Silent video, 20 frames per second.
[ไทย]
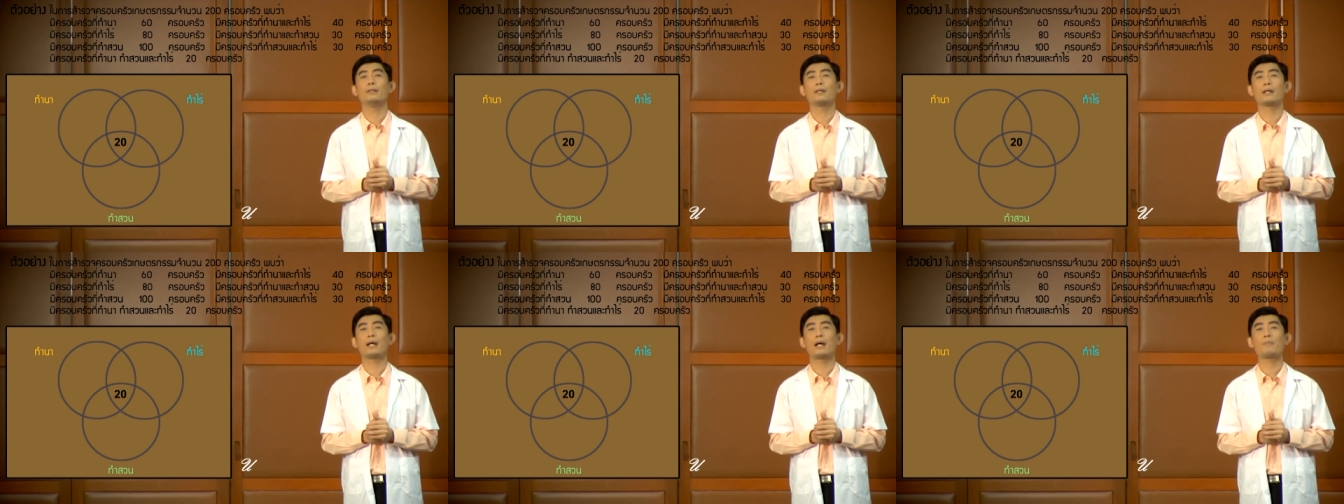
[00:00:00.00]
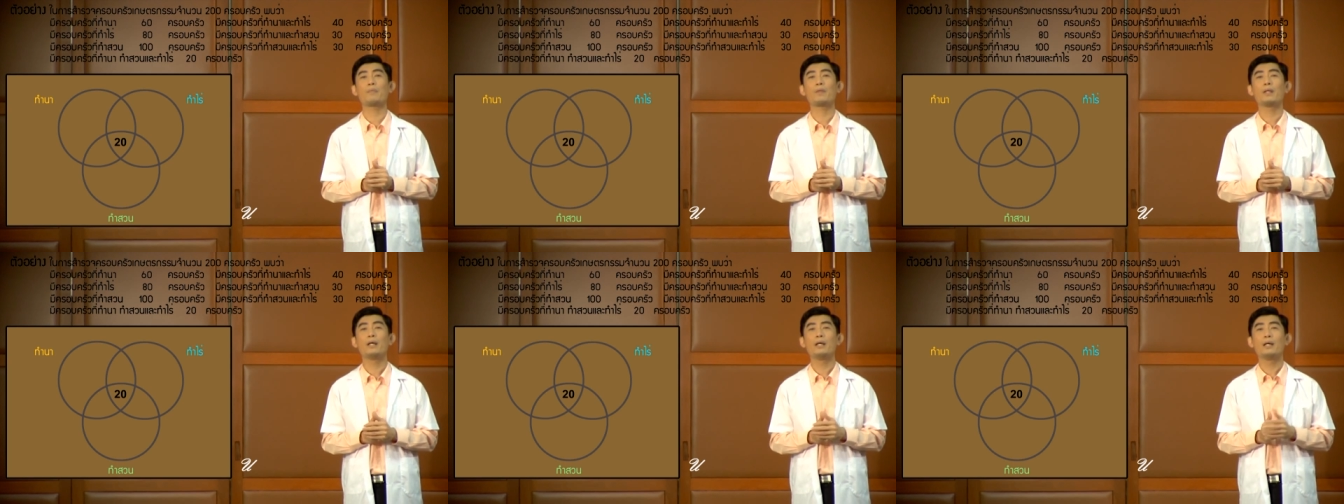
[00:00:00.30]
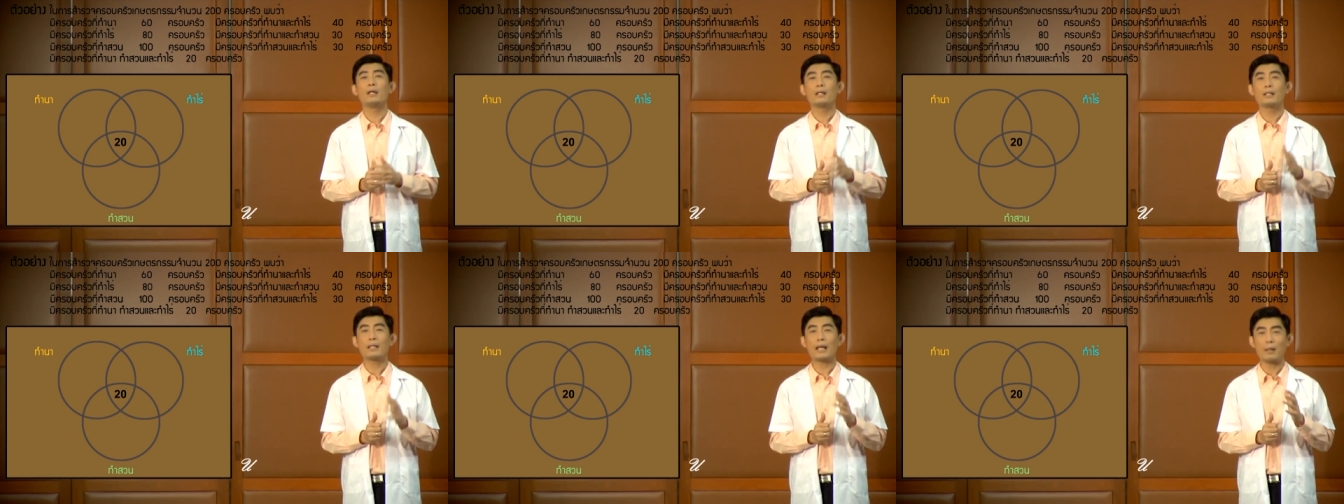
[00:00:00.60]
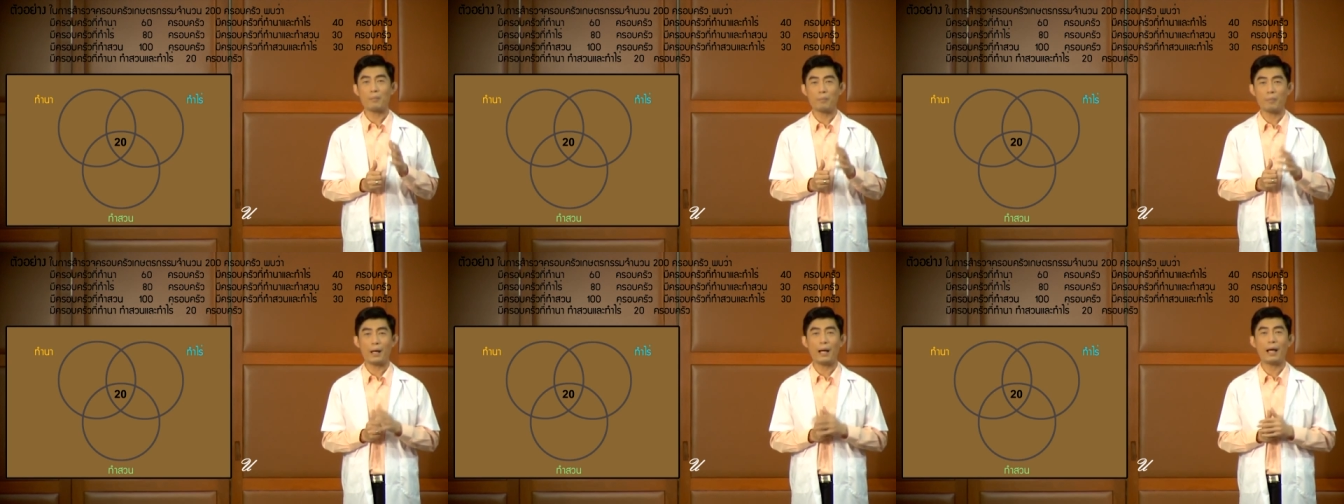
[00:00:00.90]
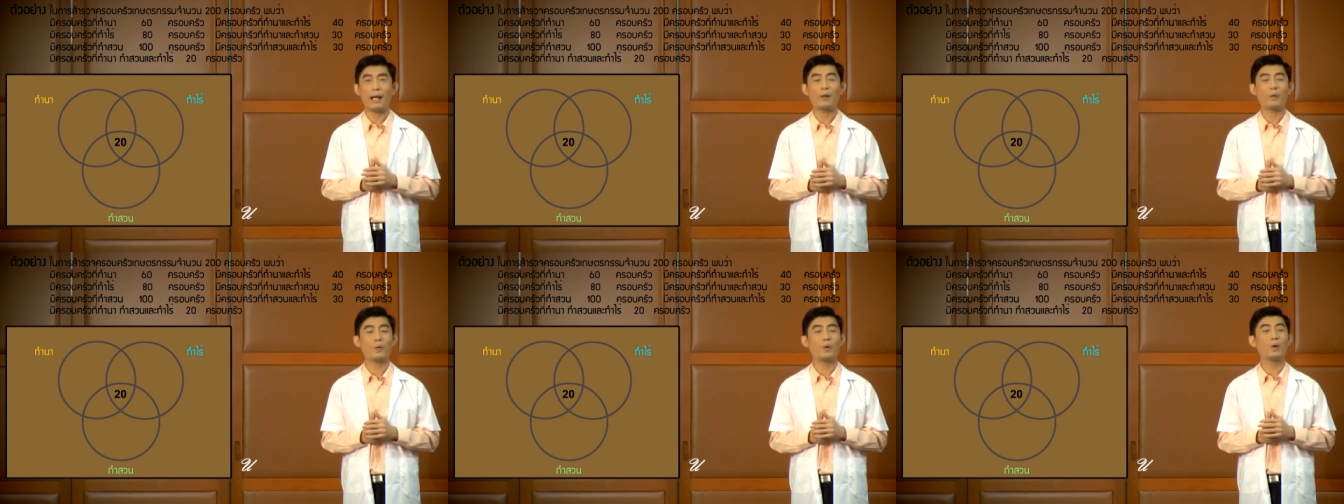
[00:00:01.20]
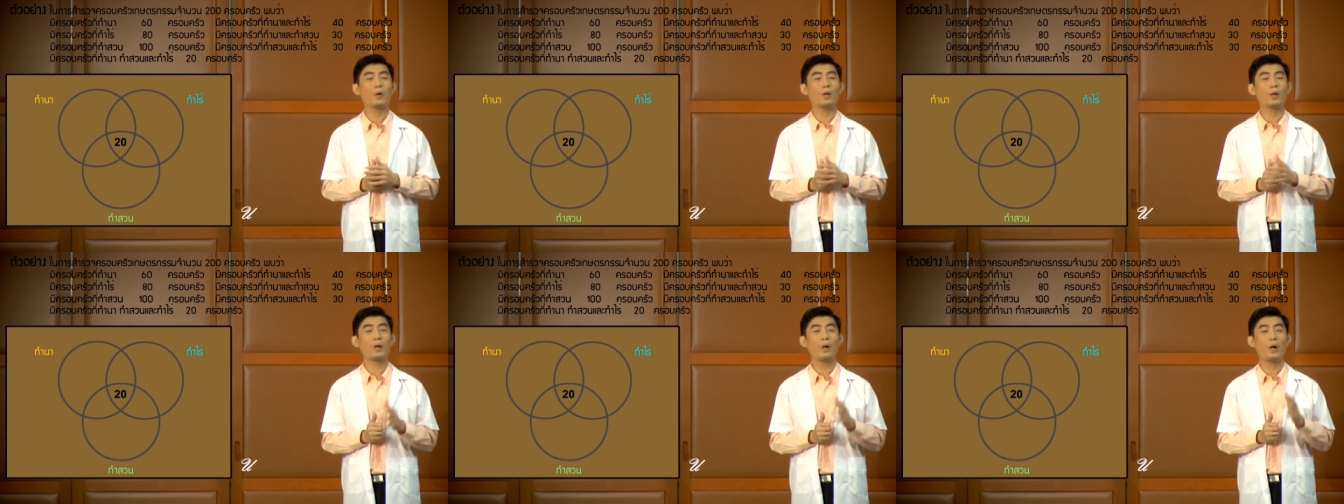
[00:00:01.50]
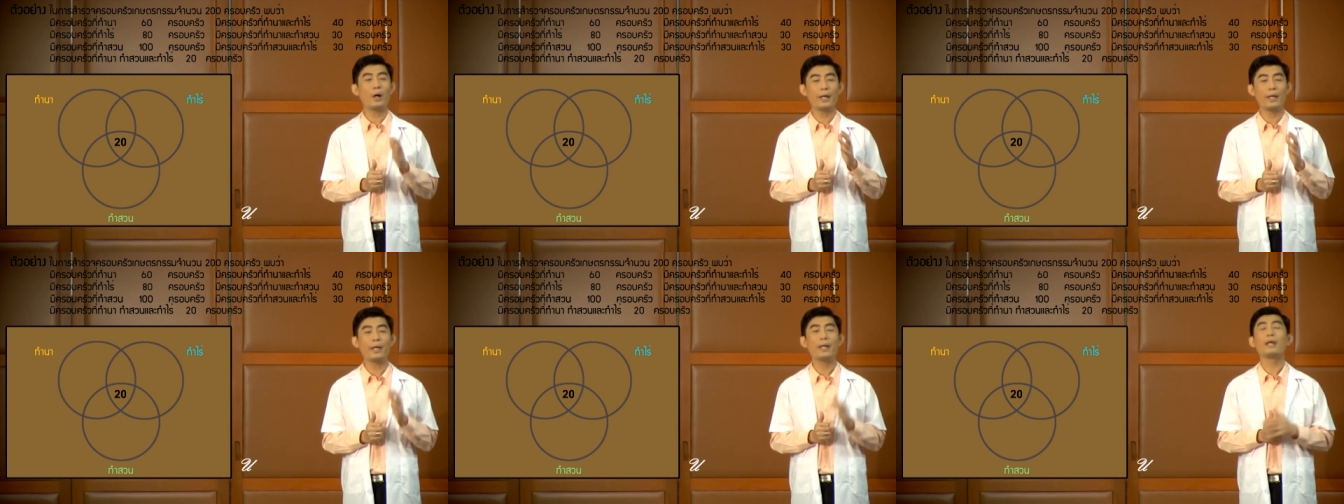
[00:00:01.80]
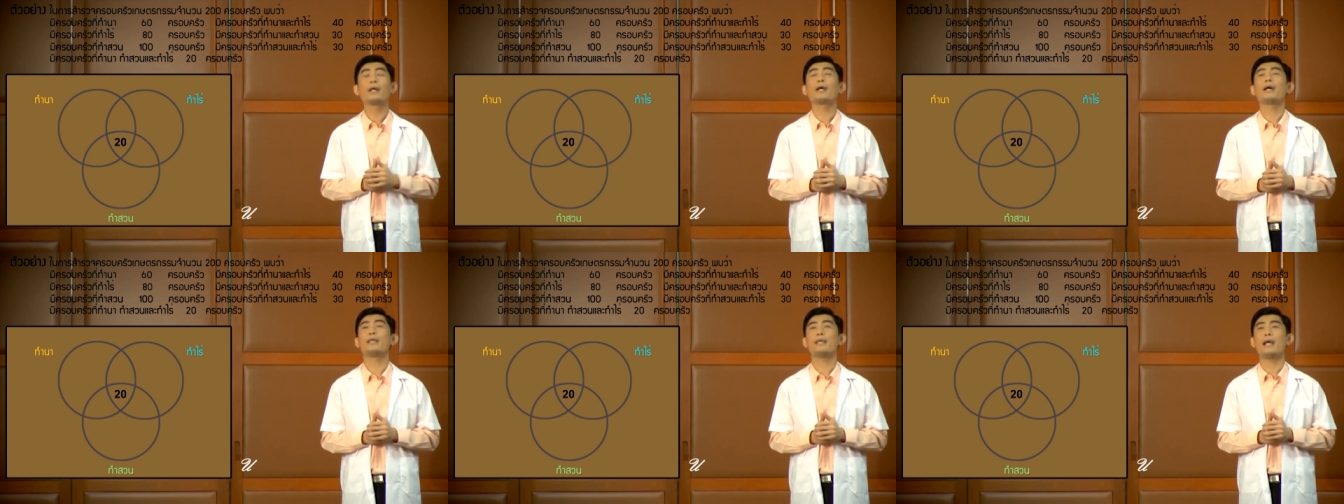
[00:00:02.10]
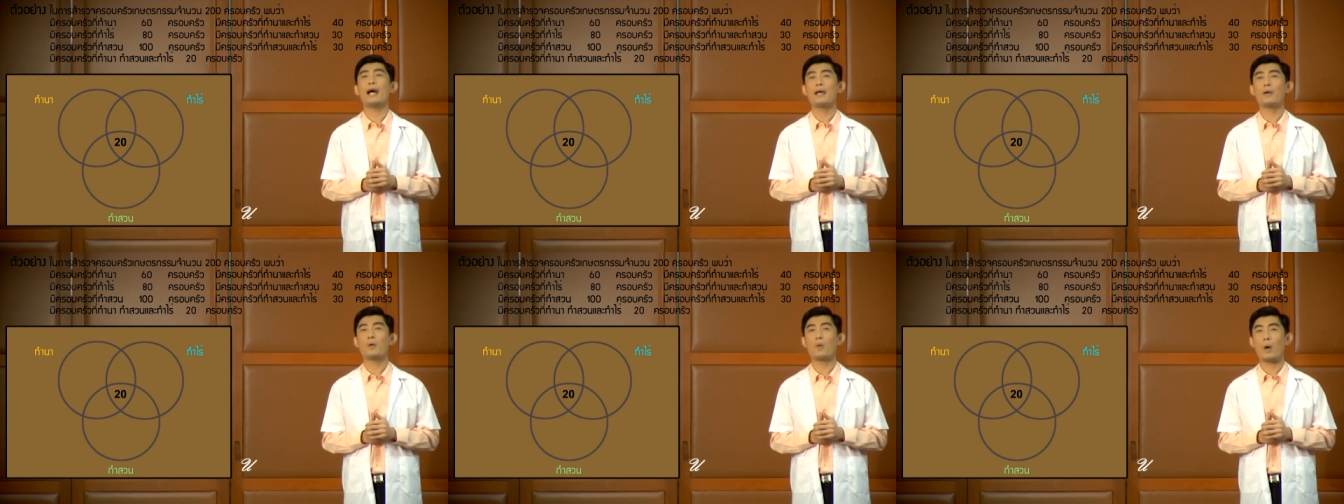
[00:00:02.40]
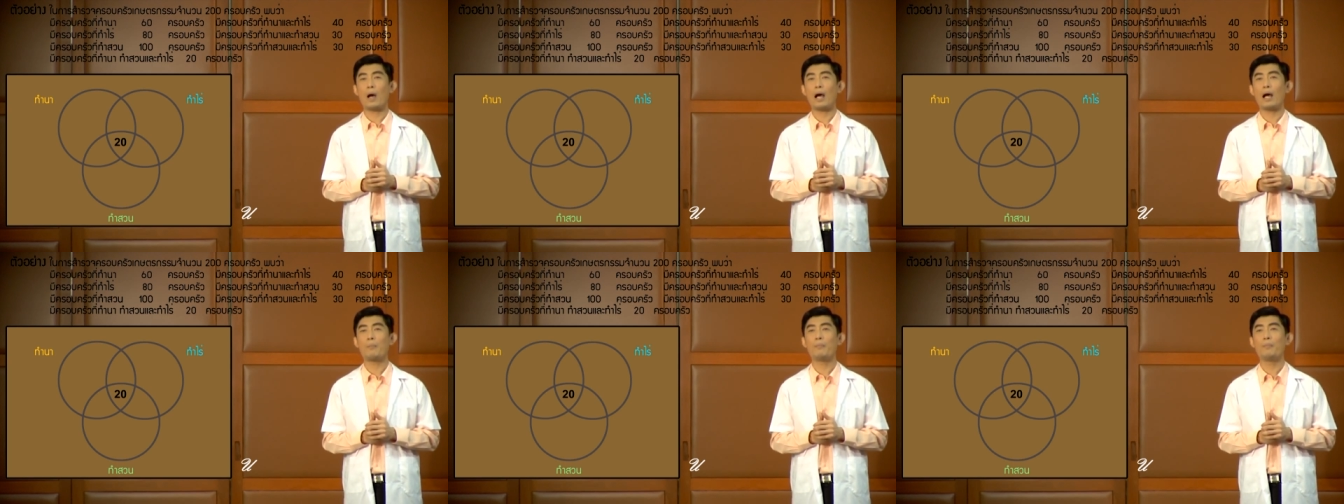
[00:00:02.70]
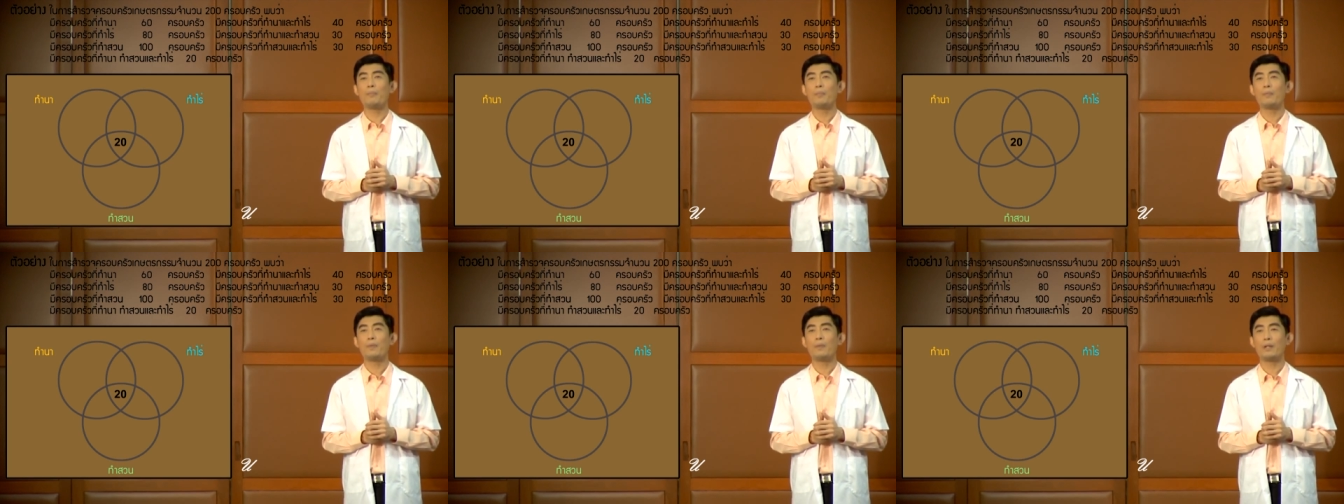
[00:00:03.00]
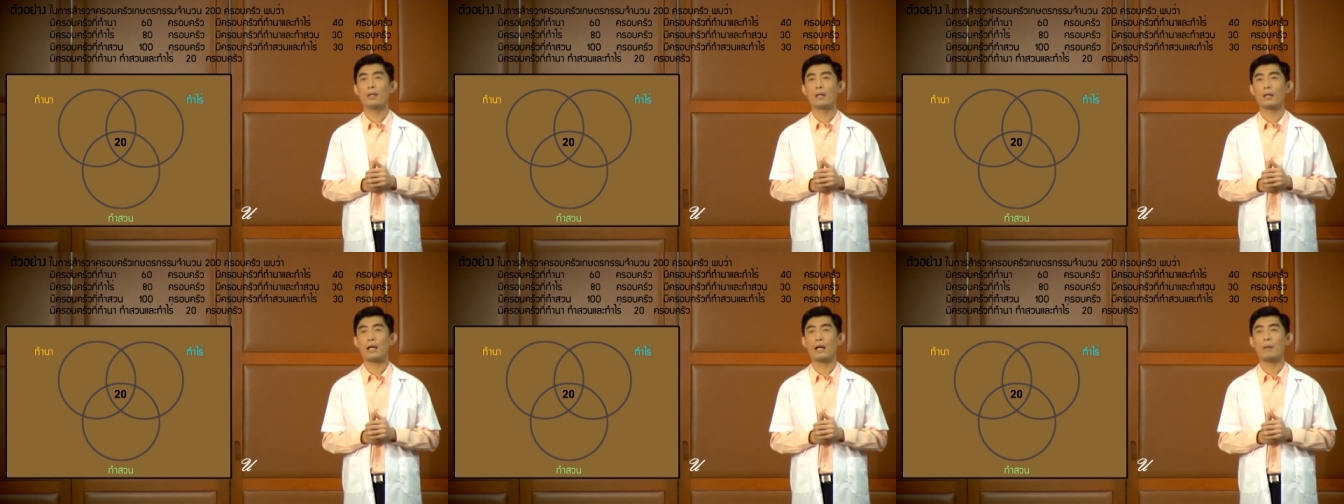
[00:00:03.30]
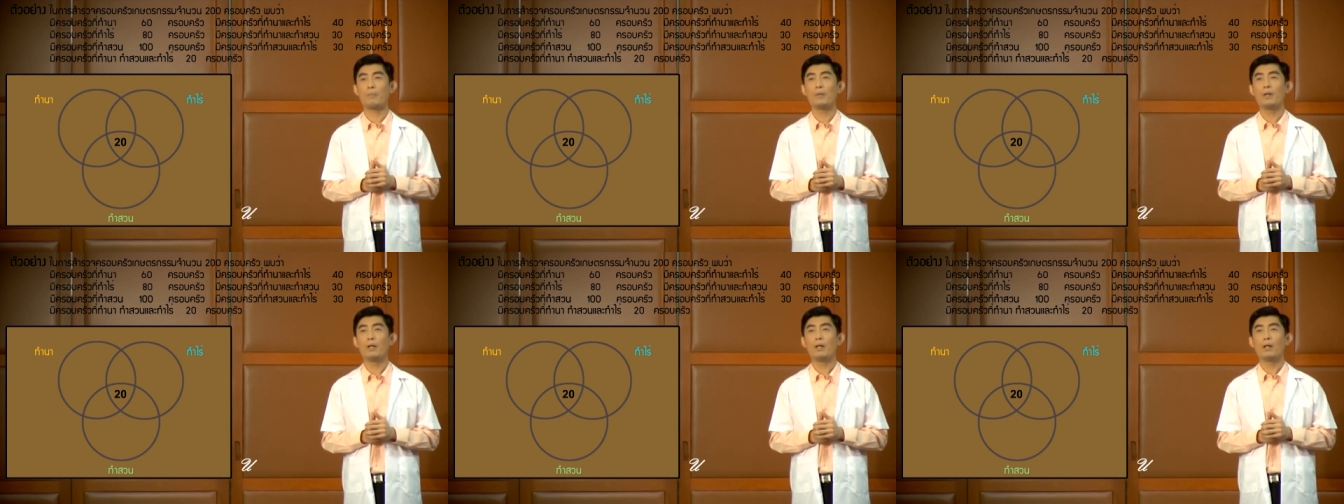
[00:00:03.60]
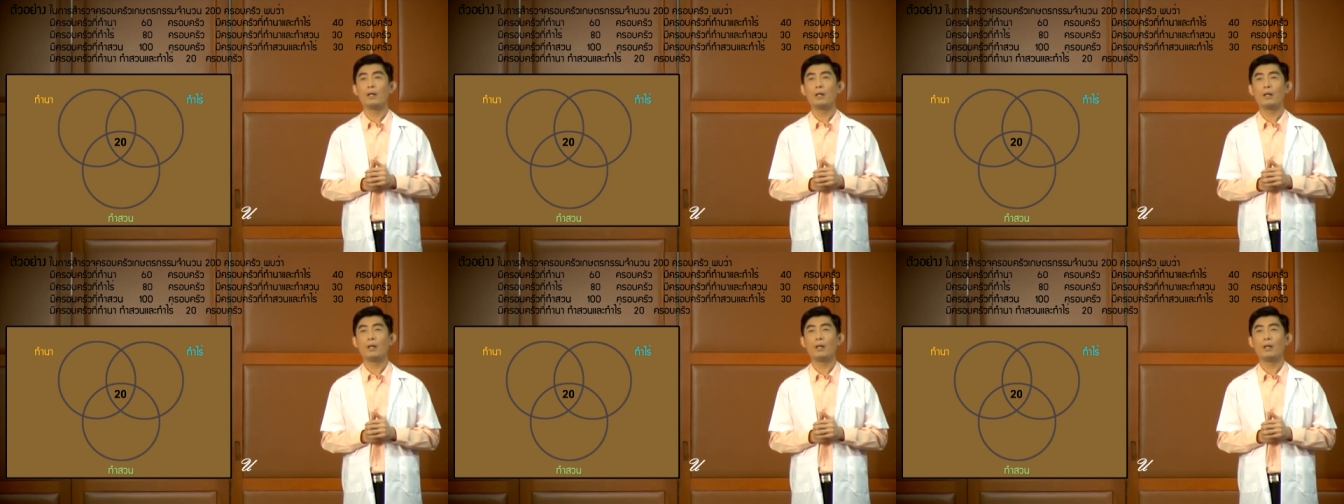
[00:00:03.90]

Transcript: นะครับ ถัดมาเราก็ค่อยๆ ขยายความนะครับ